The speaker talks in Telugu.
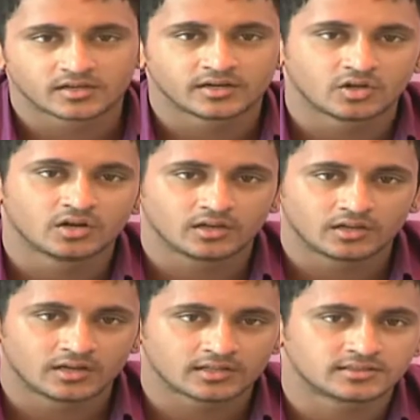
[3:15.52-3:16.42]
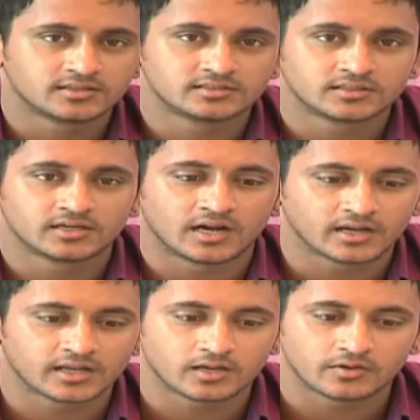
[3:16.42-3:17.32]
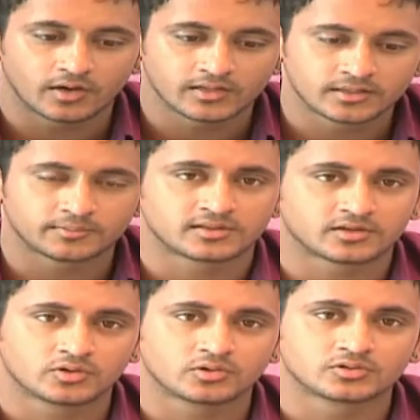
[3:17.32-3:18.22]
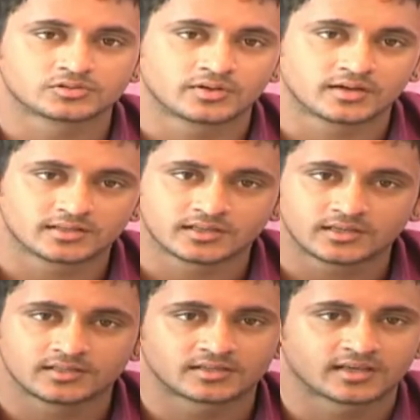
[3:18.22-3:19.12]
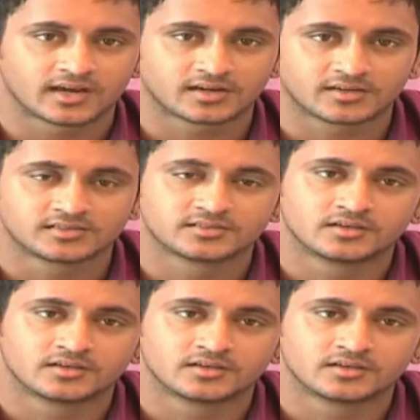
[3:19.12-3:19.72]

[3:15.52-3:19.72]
కానీ వాళ్ళు ఇలా తీసి అంటే ఇతను బతకడం కోసం అనేది ఇతని క్యారెక్టరైజేషన్